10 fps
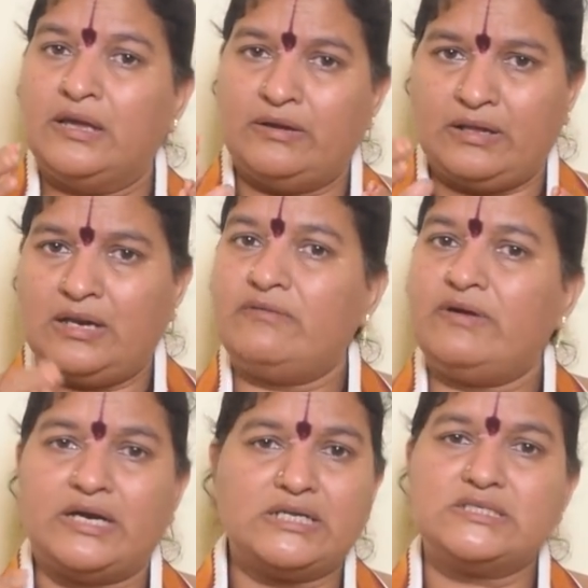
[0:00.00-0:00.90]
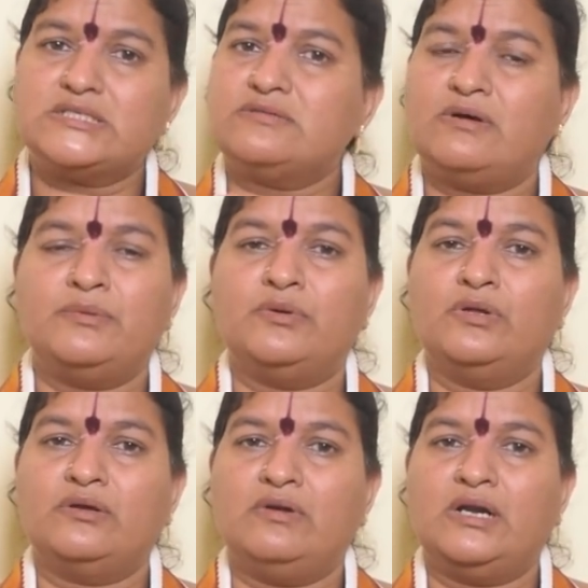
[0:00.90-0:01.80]
ఇలా వెంకటేశ్వర స్వామి
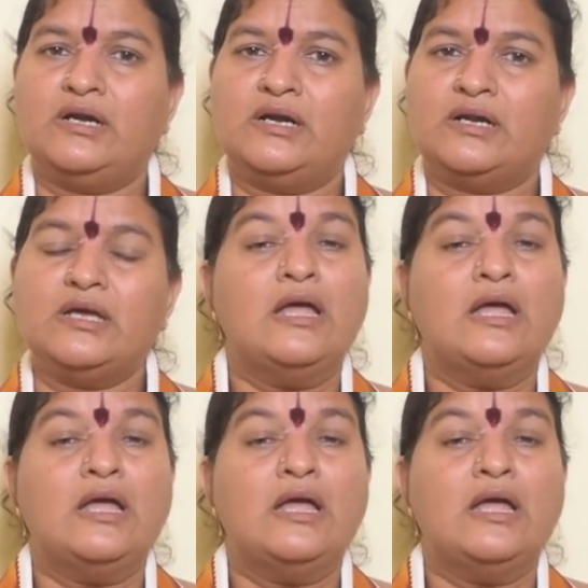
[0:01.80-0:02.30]
గుడికి వెళ్ళండి అంటే